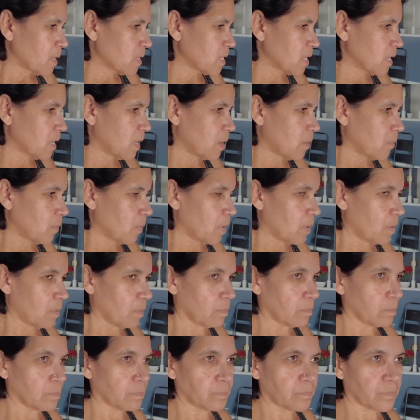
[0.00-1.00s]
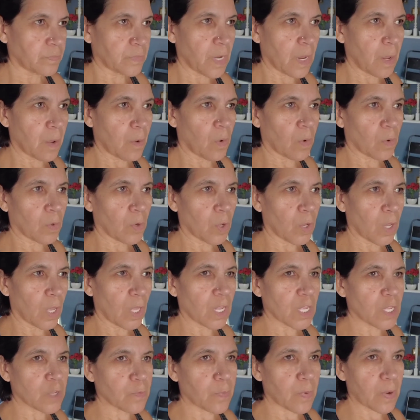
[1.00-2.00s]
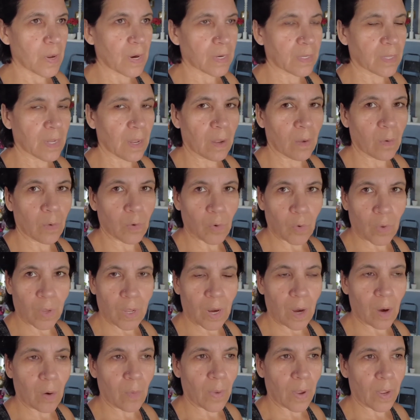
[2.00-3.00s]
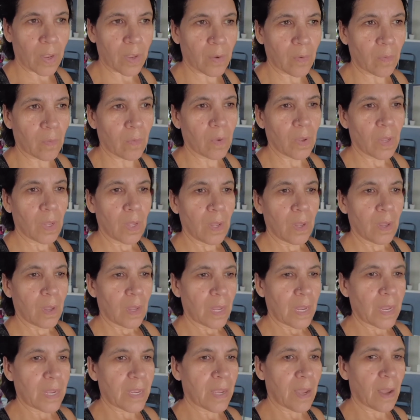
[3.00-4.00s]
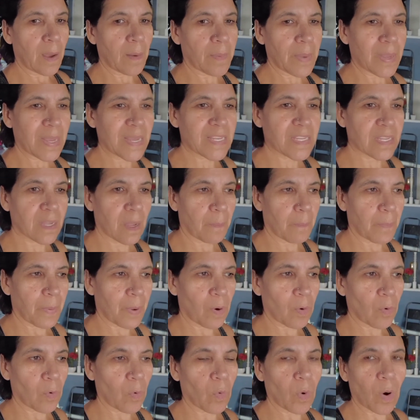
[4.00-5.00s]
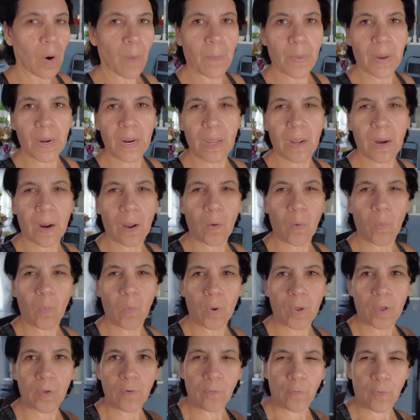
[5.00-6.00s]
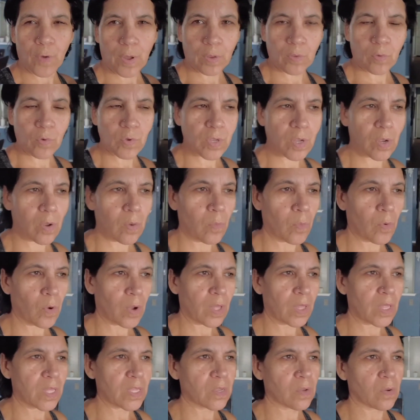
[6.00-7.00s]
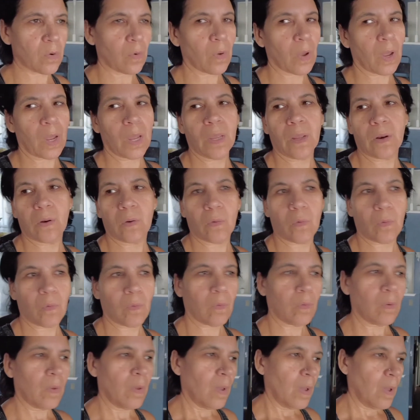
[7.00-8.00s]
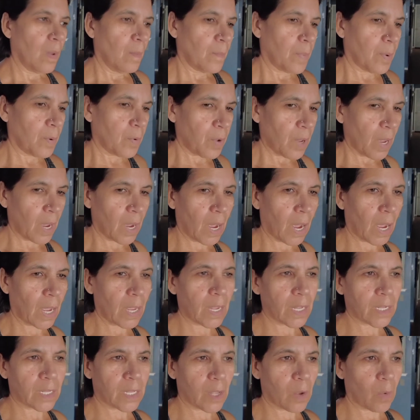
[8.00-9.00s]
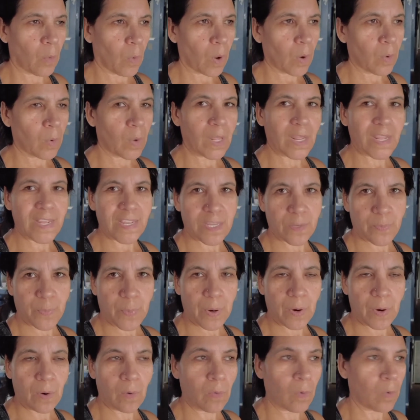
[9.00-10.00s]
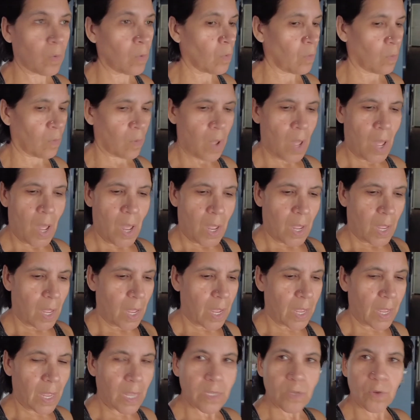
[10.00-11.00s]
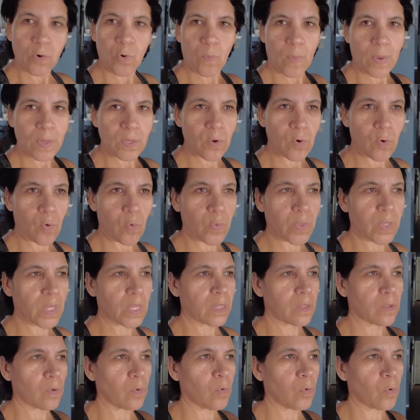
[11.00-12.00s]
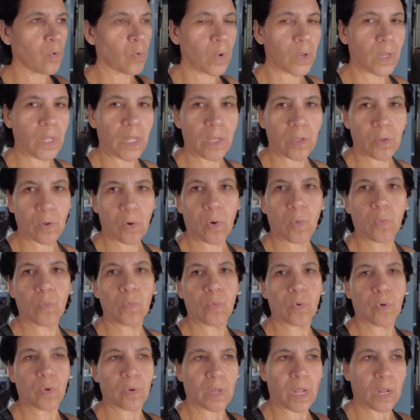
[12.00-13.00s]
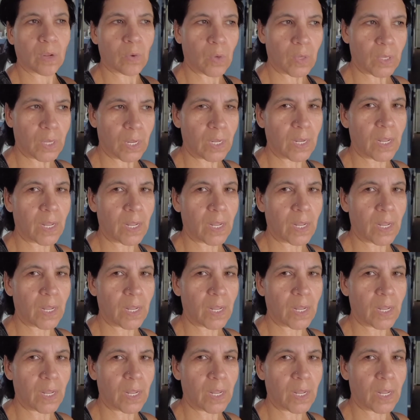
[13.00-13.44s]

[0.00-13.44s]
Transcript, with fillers: Así que bueno, y cuando ella despierta, cuando quiere al baño, ella avisa, pero no una manera como que enfadosa, como que dice, no, ay, no, pero ya cállate o algo que desespere uno, no. Ella hace más un ruidito, un ruidito, como dando a